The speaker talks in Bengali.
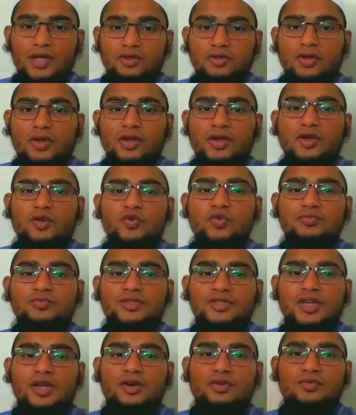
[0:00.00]
অগল্লকুম
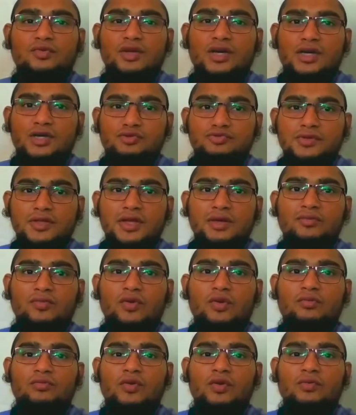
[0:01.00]
শাহরুনা
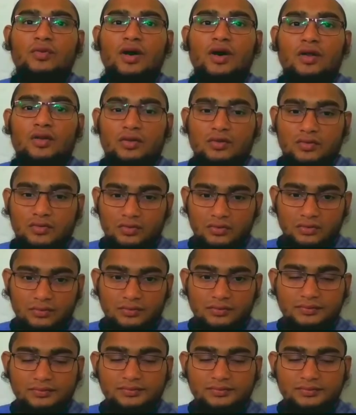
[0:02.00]
আজিমুন মুবারকুন